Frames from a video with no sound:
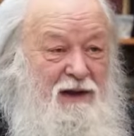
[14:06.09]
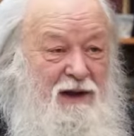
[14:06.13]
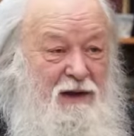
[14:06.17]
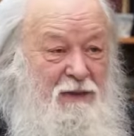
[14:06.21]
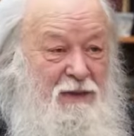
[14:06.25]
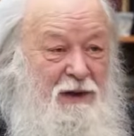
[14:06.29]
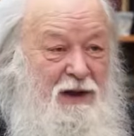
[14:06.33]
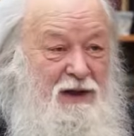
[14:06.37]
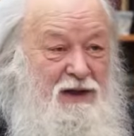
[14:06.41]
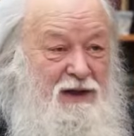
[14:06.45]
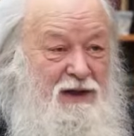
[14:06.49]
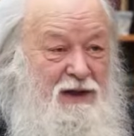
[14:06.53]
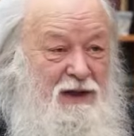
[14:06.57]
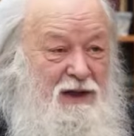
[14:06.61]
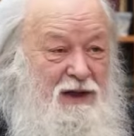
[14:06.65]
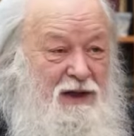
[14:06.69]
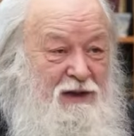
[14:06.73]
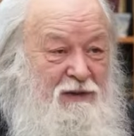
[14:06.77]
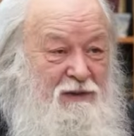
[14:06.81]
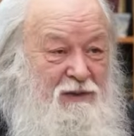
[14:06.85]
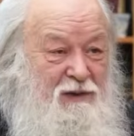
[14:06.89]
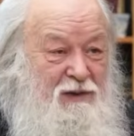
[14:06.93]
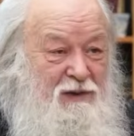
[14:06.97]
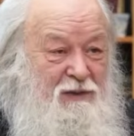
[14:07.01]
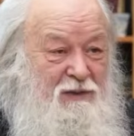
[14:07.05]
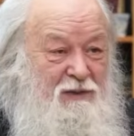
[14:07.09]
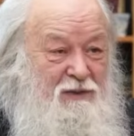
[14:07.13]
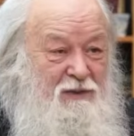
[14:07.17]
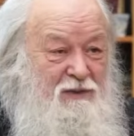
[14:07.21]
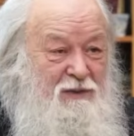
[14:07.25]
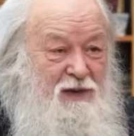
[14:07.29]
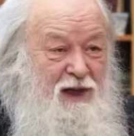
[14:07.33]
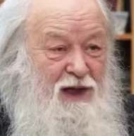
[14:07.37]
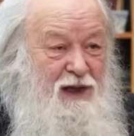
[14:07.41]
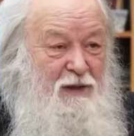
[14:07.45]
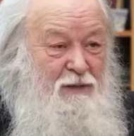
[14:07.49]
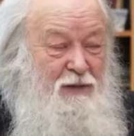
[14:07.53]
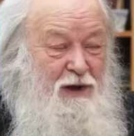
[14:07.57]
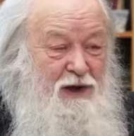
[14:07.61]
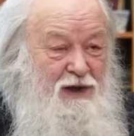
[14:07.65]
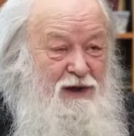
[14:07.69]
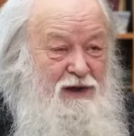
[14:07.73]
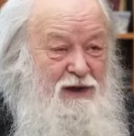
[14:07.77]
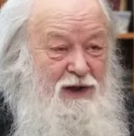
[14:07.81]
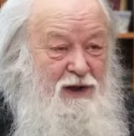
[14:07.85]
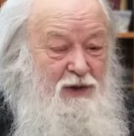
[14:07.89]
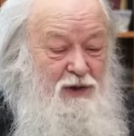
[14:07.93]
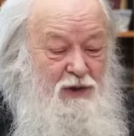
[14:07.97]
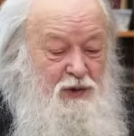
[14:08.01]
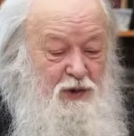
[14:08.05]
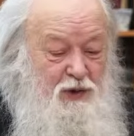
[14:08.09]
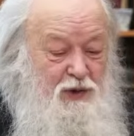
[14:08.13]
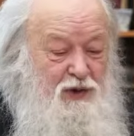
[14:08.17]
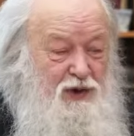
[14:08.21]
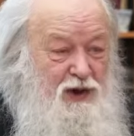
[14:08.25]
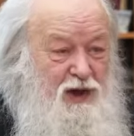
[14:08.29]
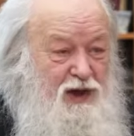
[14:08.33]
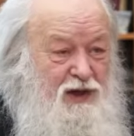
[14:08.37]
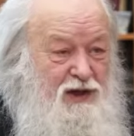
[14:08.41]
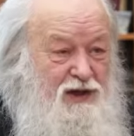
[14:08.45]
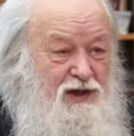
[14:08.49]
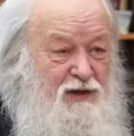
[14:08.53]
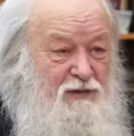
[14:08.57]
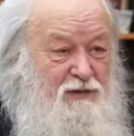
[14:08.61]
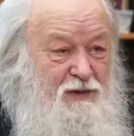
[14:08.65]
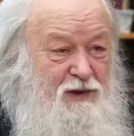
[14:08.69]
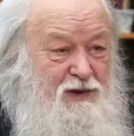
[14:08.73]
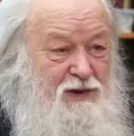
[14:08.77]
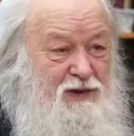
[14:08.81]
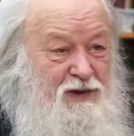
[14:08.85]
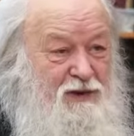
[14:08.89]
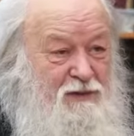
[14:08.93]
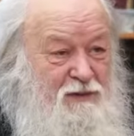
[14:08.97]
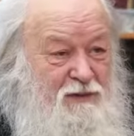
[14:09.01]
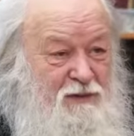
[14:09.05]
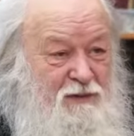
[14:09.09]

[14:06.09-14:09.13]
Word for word: не простил его. Напросил, он тут же рассыпался.